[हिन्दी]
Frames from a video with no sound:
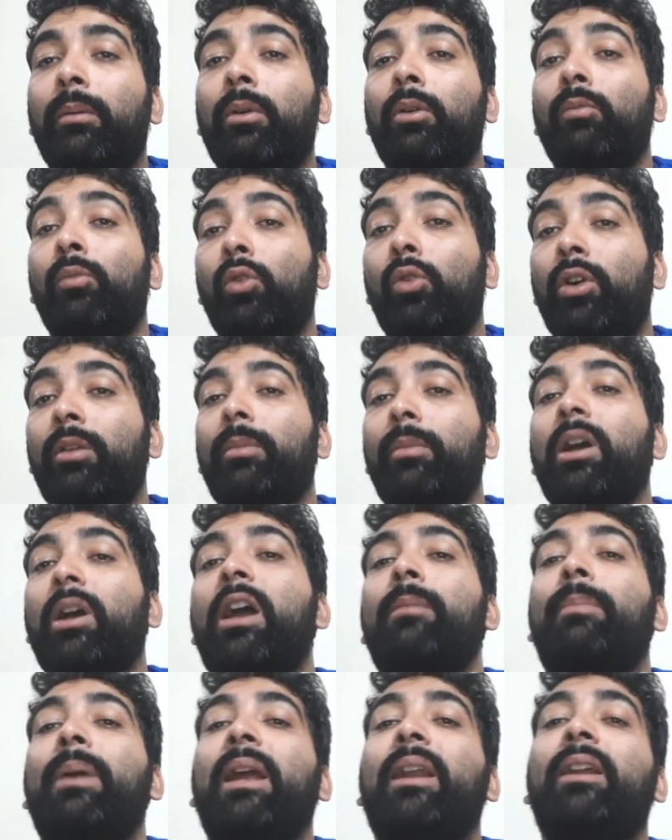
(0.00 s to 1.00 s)
मोहन
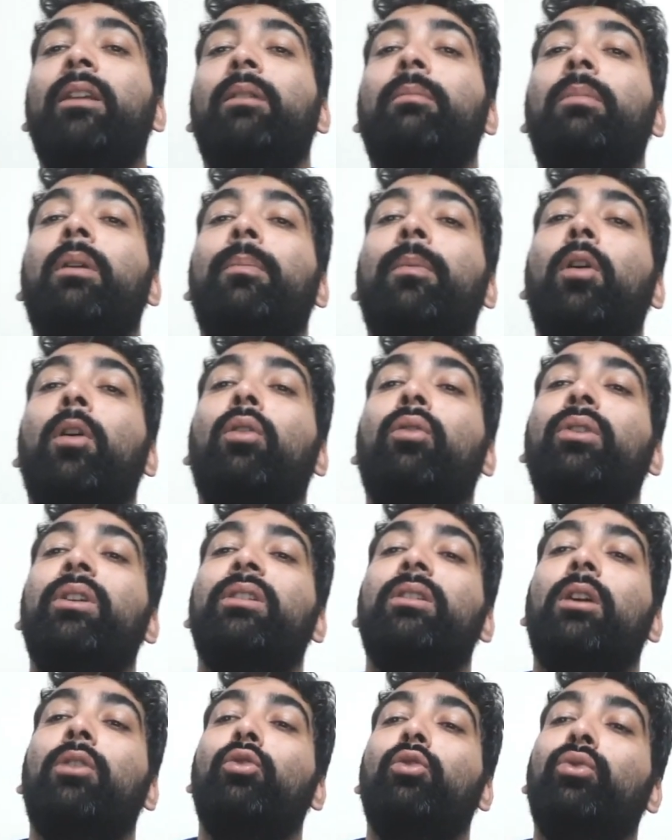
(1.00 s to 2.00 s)
बगान पहले नंबर पे और
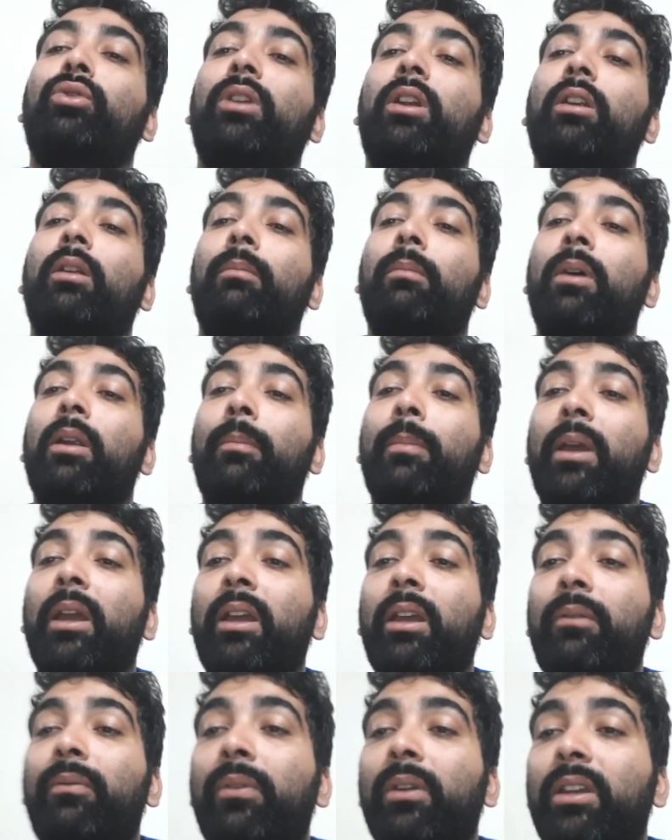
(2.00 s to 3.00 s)
उड़ीसा दूसरे नंबर पे
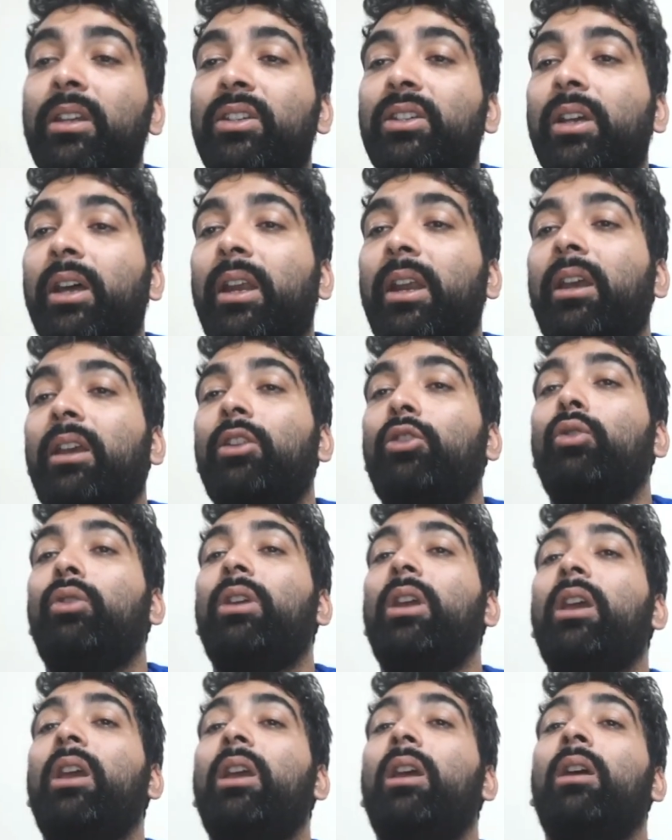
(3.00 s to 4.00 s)
ही फिनिश करेंगी तो
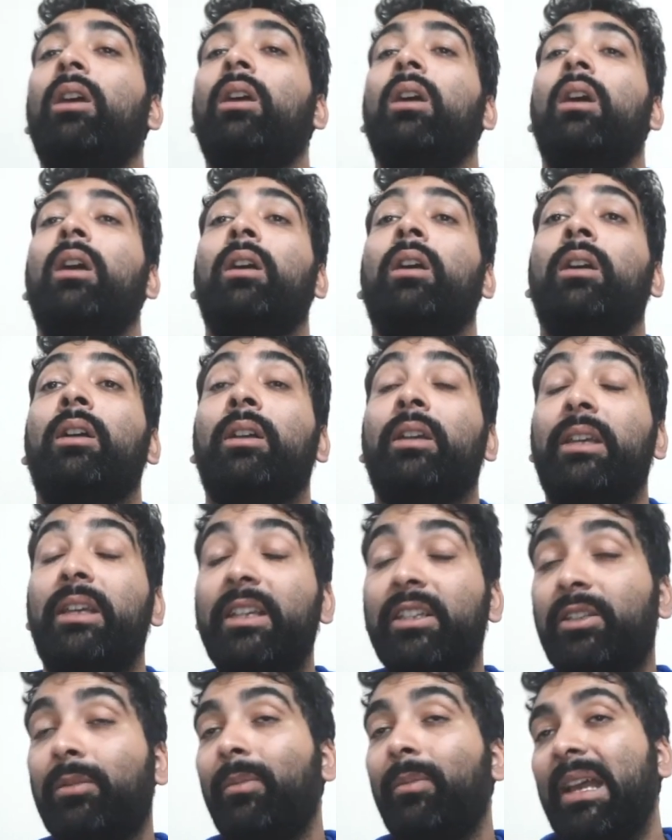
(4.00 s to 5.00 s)
ये
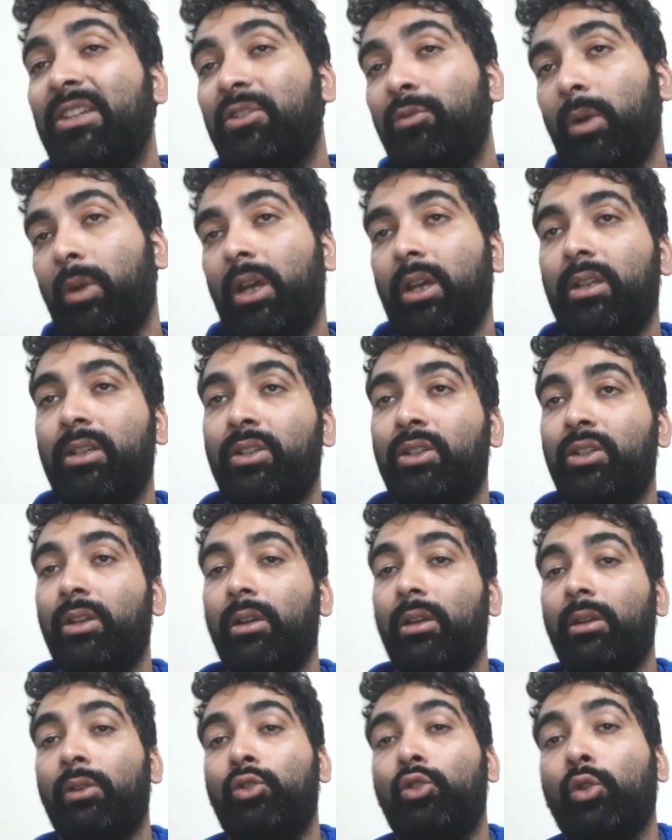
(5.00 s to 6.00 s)
इस मैच में
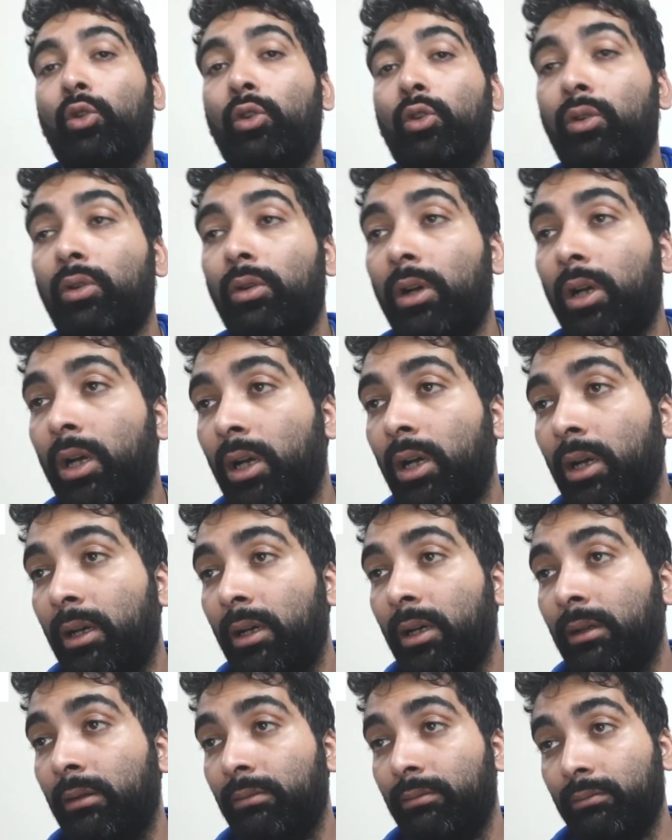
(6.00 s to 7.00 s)
जो
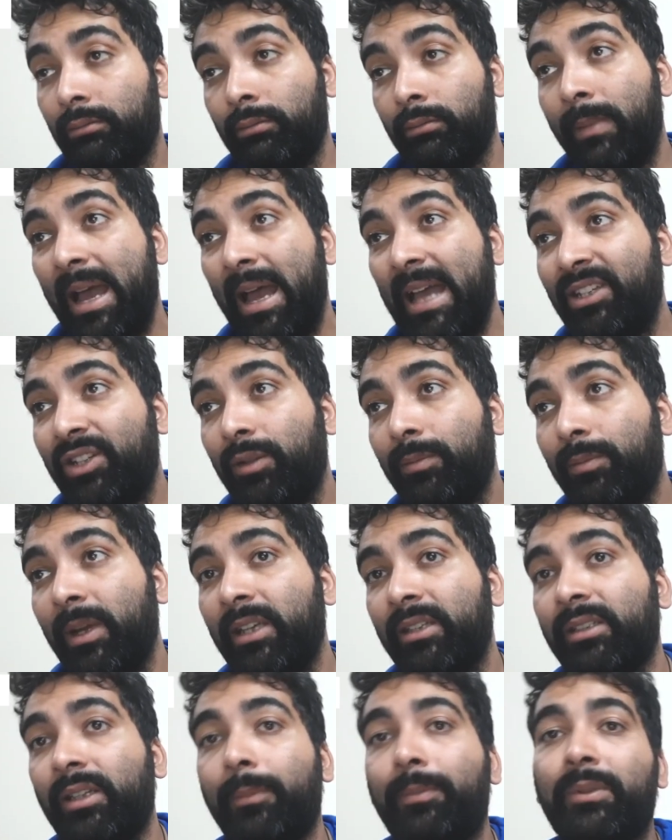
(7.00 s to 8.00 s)
आ, मैच
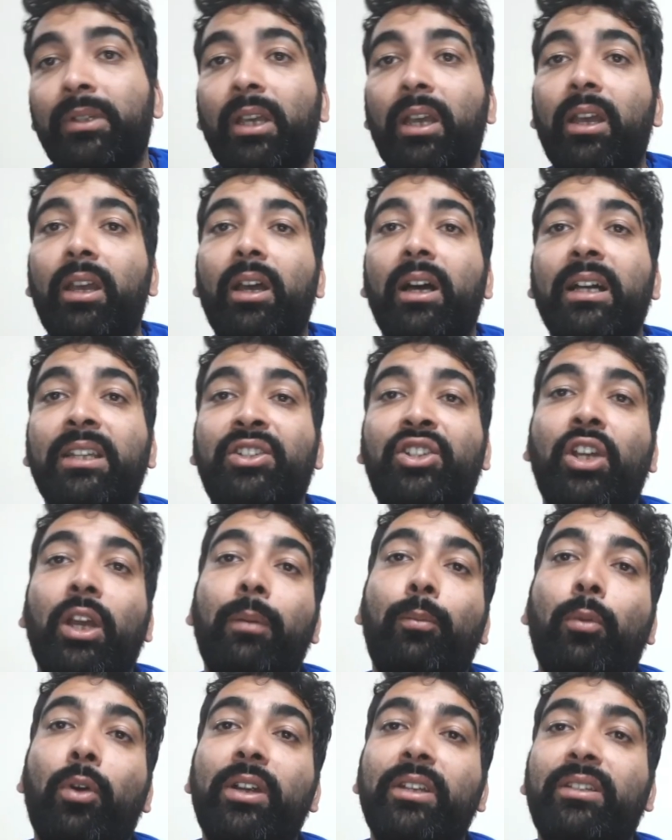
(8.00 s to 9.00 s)
में सबसे
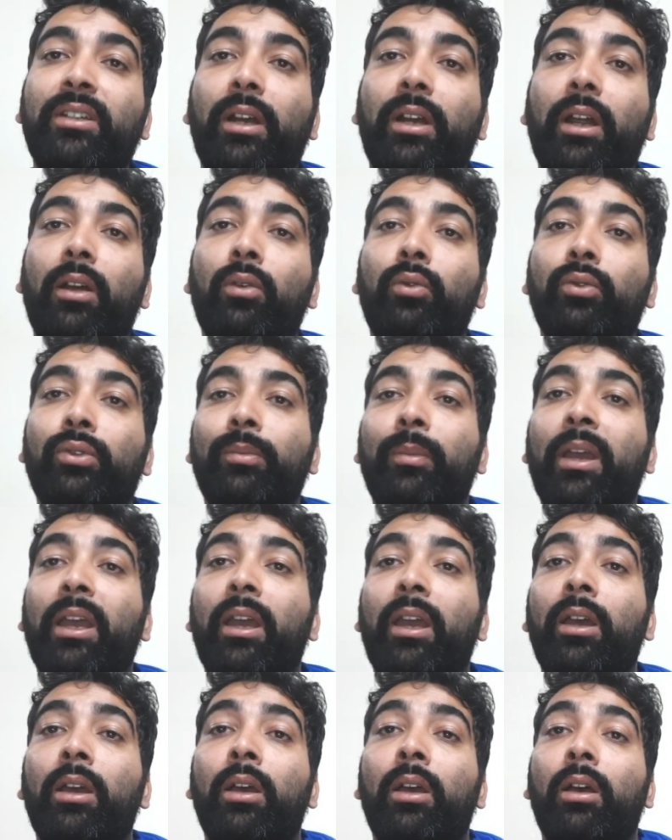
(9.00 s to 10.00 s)
अच्छे पॉइंट्स रहे
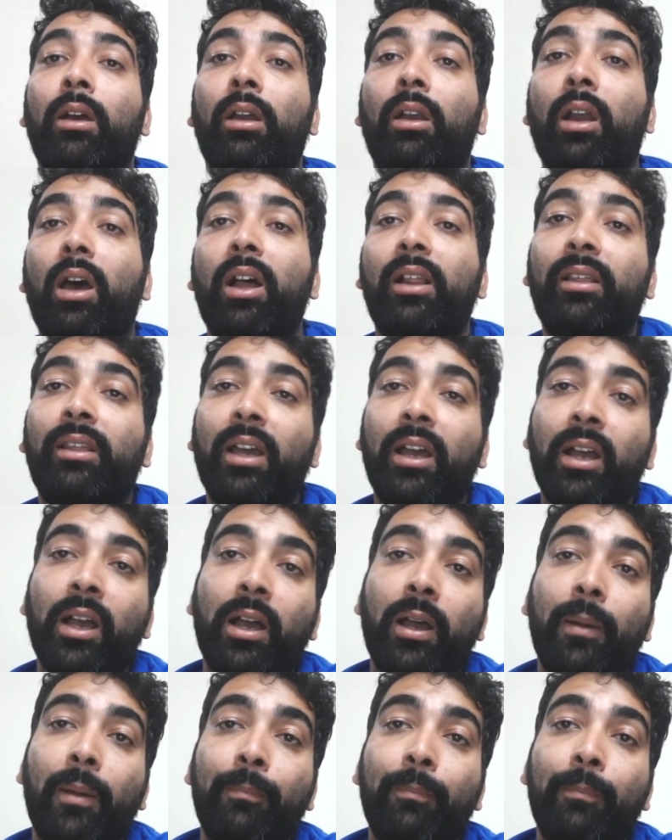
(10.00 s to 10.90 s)
उसमें लाल तांगा